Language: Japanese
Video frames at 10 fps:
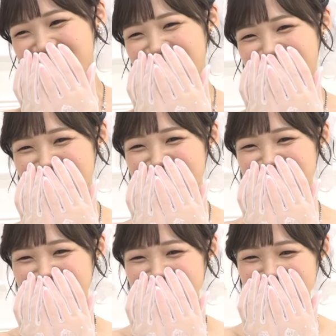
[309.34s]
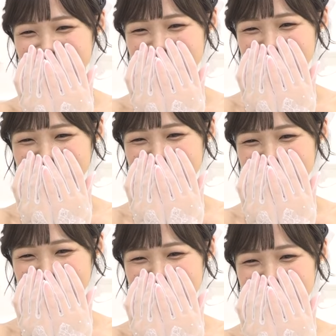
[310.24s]
すけど、な
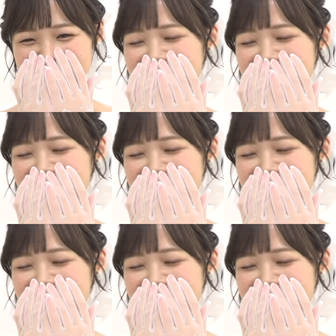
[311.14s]
ん